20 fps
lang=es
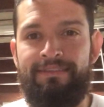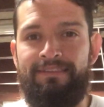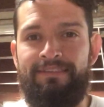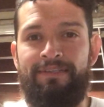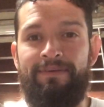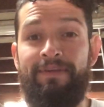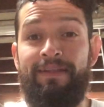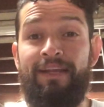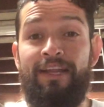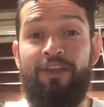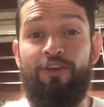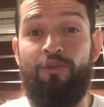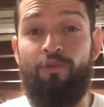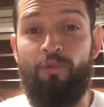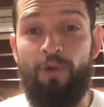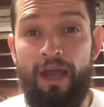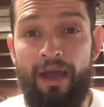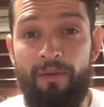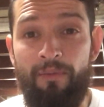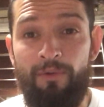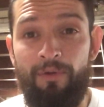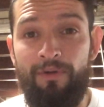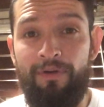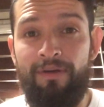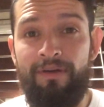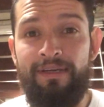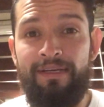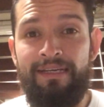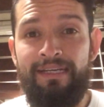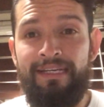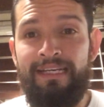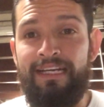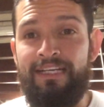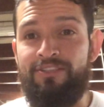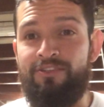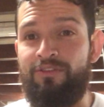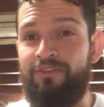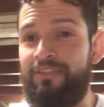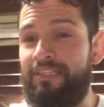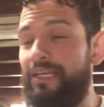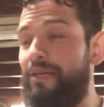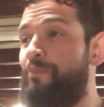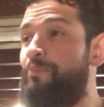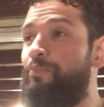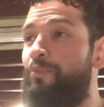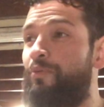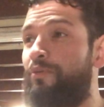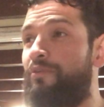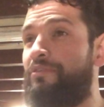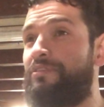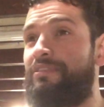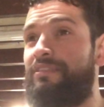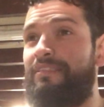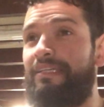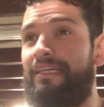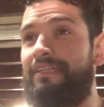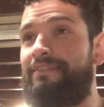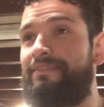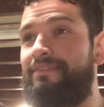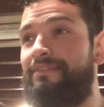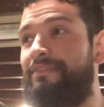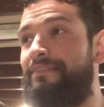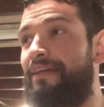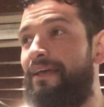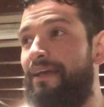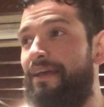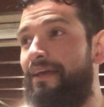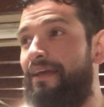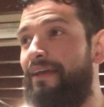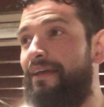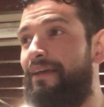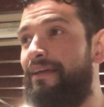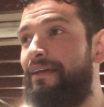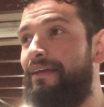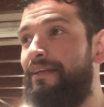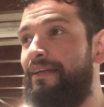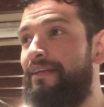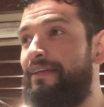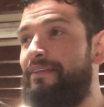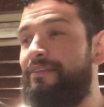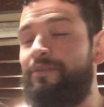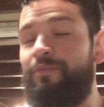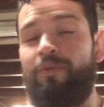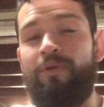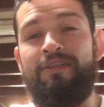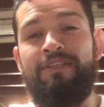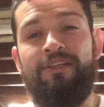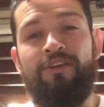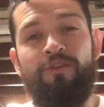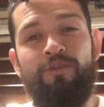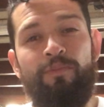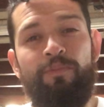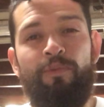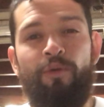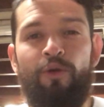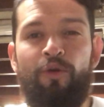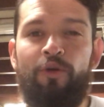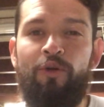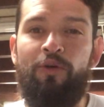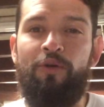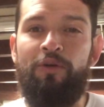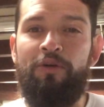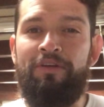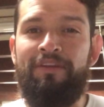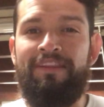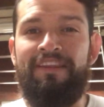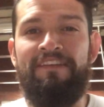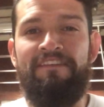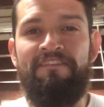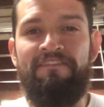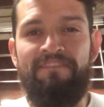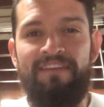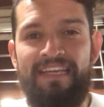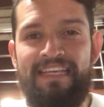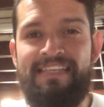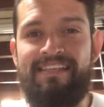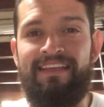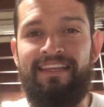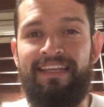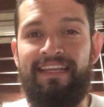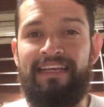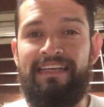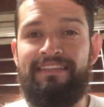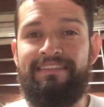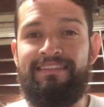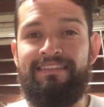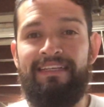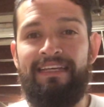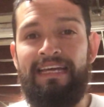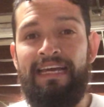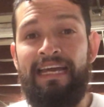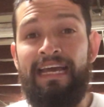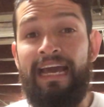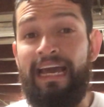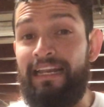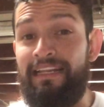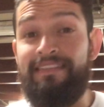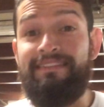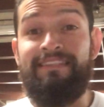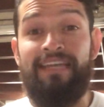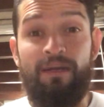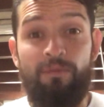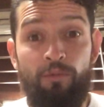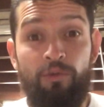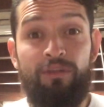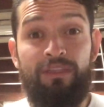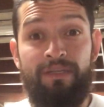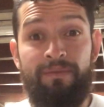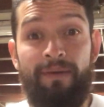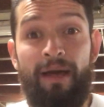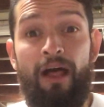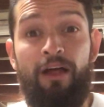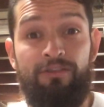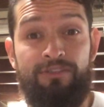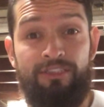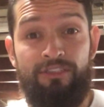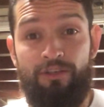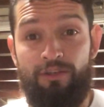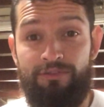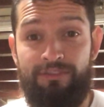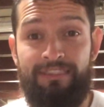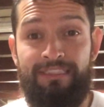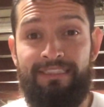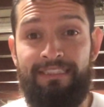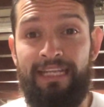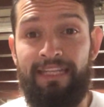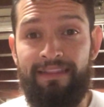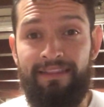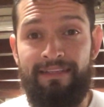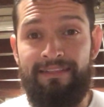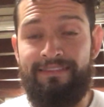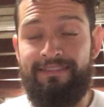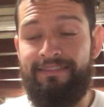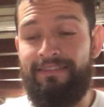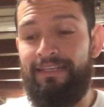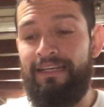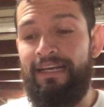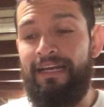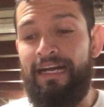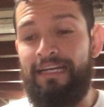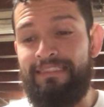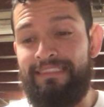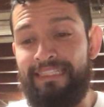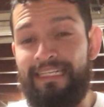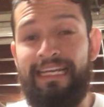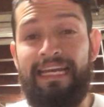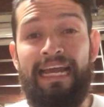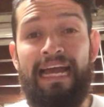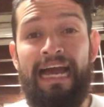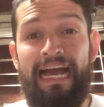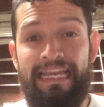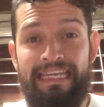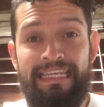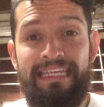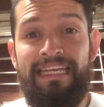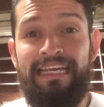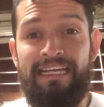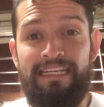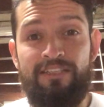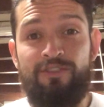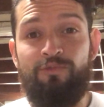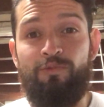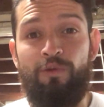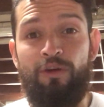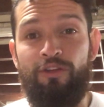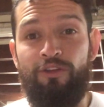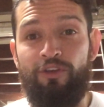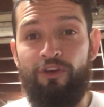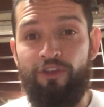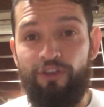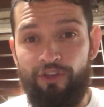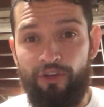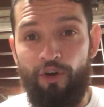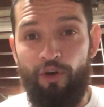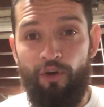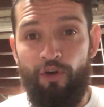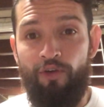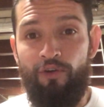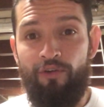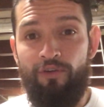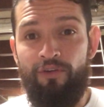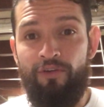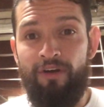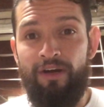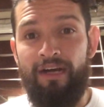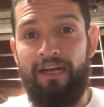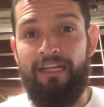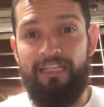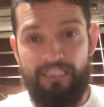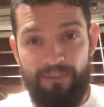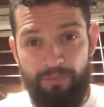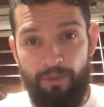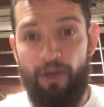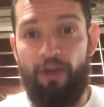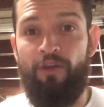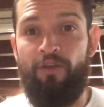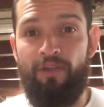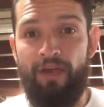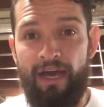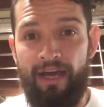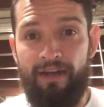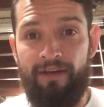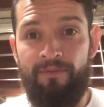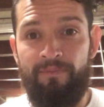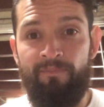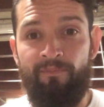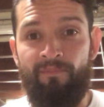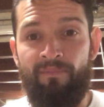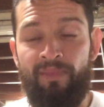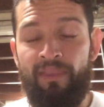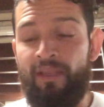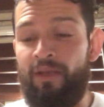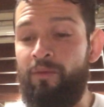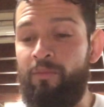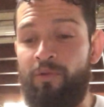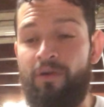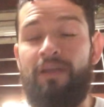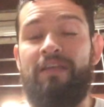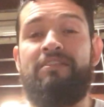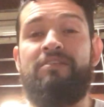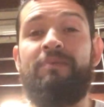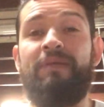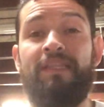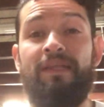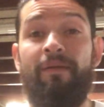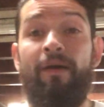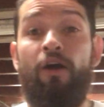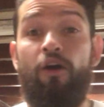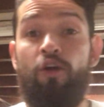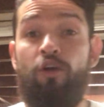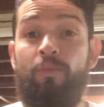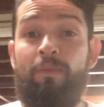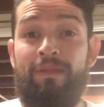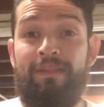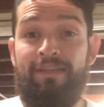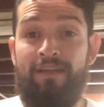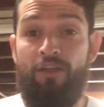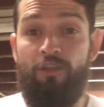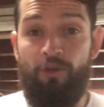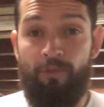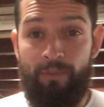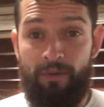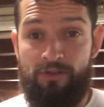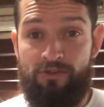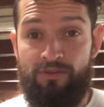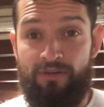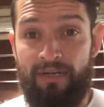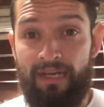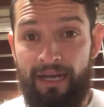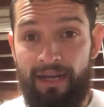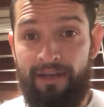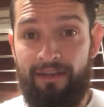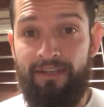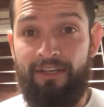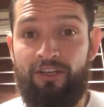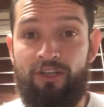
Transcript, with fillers: ya viene el Año Nuevo y son tiempos este, se puede decir que un poco difíciles en estar motivados y consistentes. Así que ahí es cuando yo les puedo ayudar, porque ese es mi trabajo como entrenador personal y